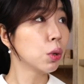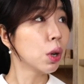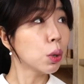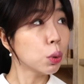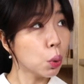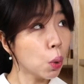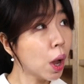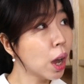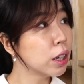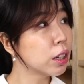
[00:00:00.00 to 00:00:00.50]

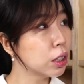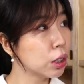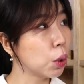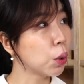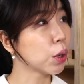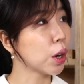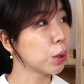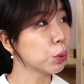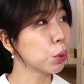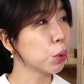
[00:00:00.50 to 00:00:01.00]
최소한
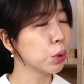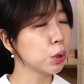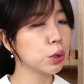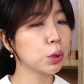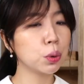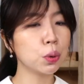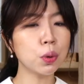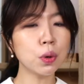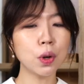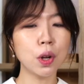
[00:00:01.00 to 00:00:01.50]
그거라도 네.
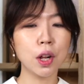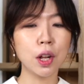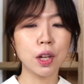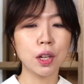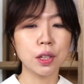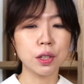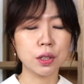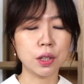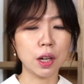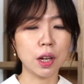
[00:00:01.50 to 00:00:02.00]
그리고
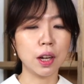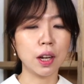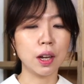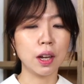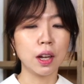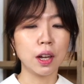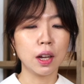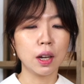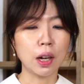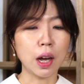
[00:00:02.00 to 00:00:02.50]

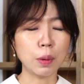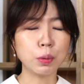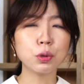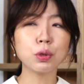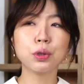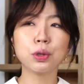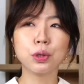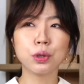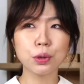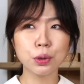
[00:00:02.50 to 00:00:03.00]
이제
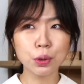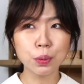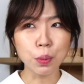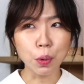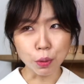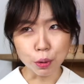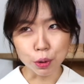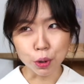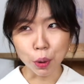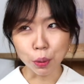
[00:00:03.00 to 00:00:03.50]
갖고 울구는
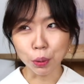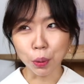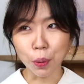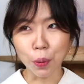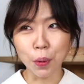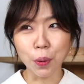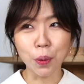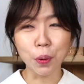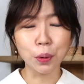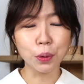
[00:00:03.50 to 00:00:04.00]

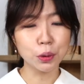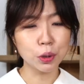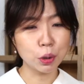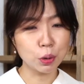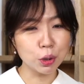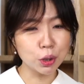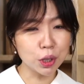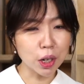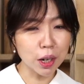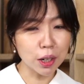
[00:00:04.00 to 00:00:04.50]
모르셔도 음. 근데
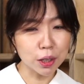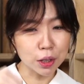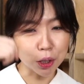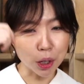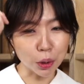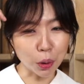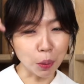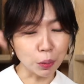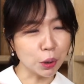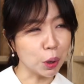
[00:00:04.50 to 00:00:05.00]
뒷장을
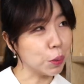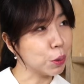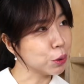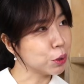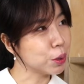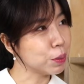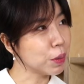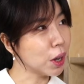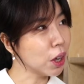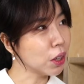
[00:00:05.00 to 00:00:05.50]
이제 넘겨
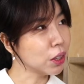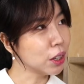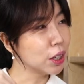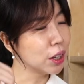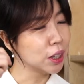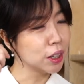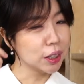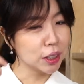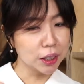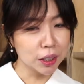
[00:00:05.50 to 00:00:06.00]
보시면
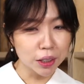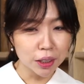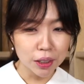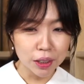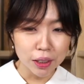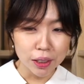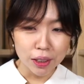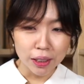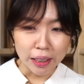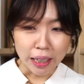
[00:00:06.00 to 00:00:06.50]
음.
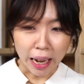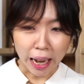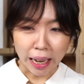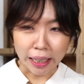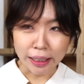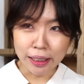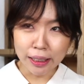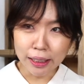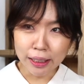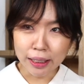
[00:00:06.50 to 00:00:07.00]

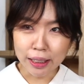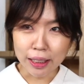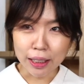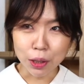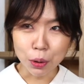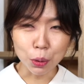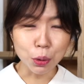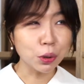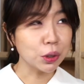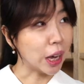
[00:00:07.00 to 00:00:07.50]
가등기
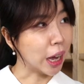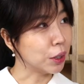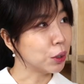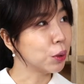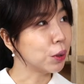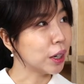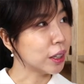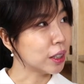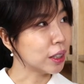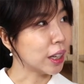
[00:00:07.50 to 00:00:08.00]
이런
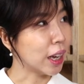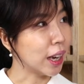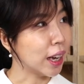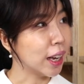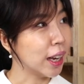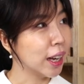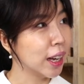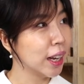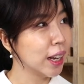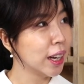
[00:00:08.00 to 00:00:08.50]
단어가
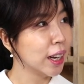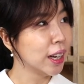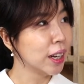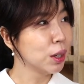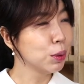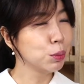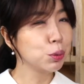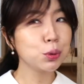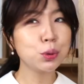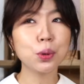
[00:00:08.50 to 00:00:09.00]
있다.
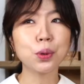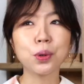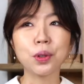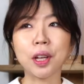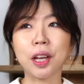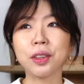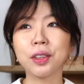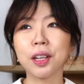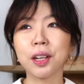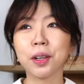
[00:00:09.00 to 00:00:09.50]
무조건
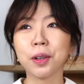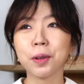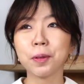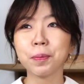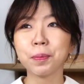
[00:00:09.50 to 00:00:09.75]
안 돼요.